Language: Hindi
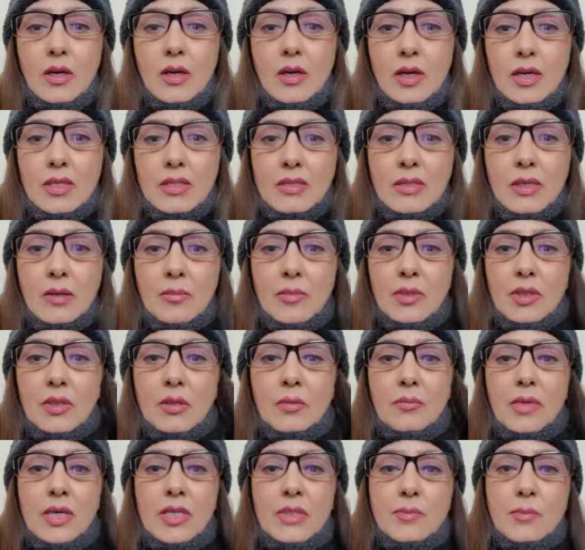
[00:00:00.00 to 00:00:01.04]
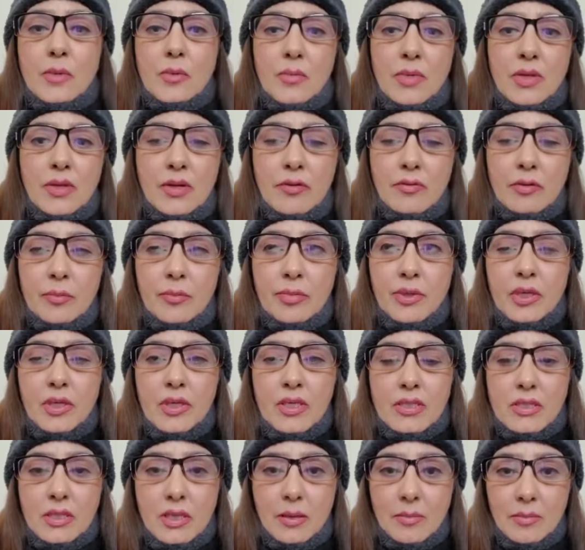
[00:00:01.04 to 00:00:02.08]
असलम आसमान बट रावलपिंडी
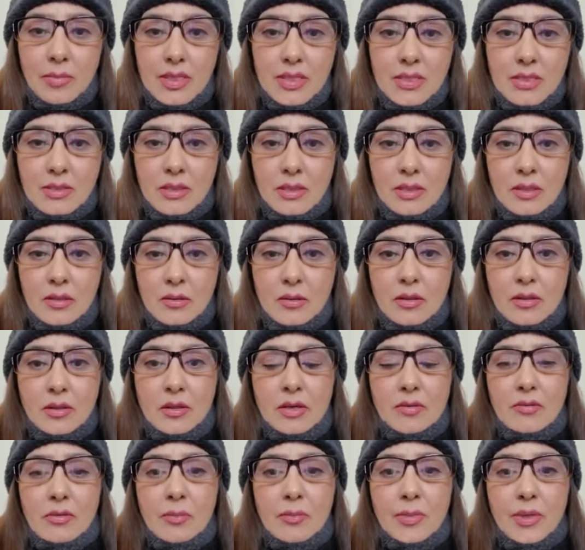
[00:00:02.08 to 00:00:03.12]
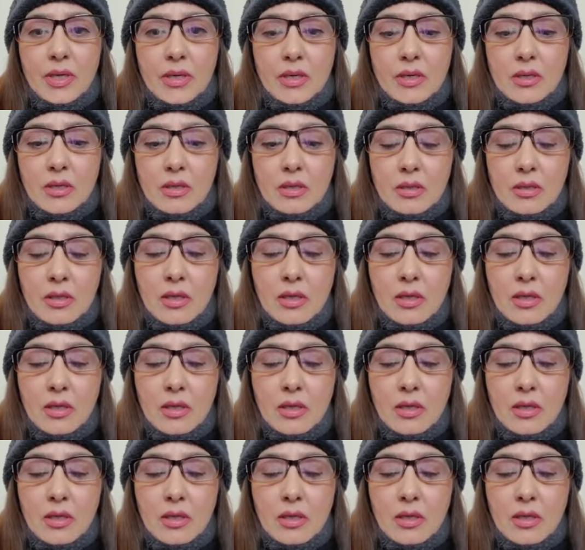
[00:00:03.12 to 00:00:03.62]
इस्लामाबाद से रावलपिंडी